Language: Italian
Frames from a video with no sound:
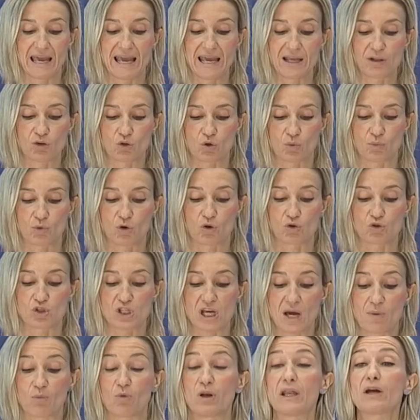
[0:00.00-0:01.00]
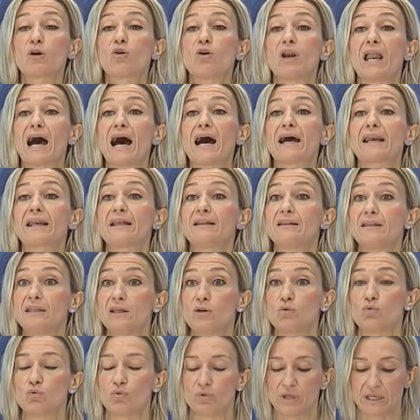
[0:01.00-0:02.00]
entomologia molecolare di
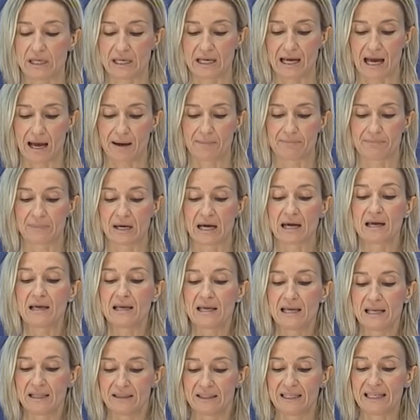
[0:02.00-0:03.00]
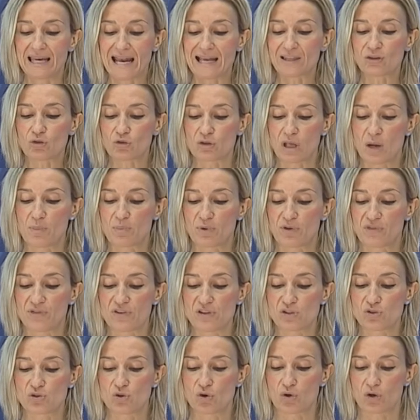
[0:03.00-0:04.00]
Unicam diretto dal
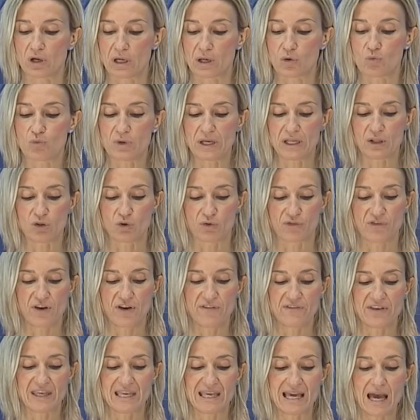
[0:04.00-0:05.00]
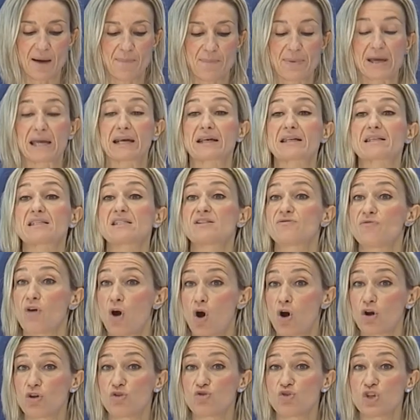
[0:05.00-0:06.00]
professor Guido Favia per
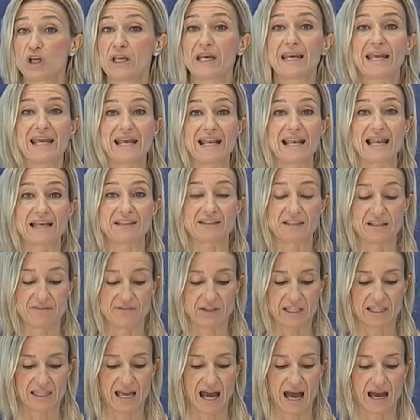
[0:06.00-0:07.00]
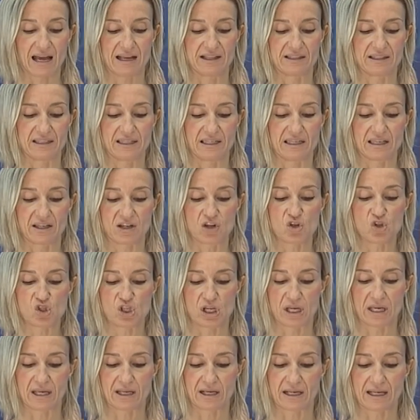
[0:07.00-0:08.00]
svolgere l'attività di
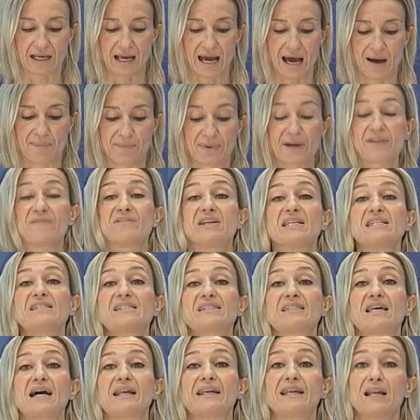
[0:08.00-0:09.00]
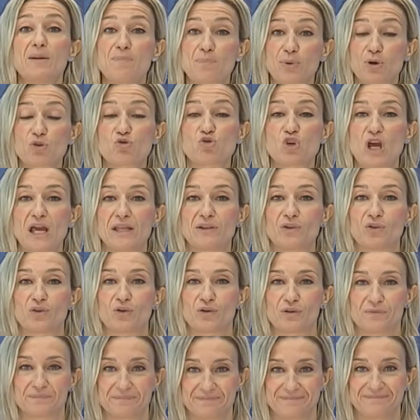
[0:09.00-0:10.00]
ricerca prevista nel progetto.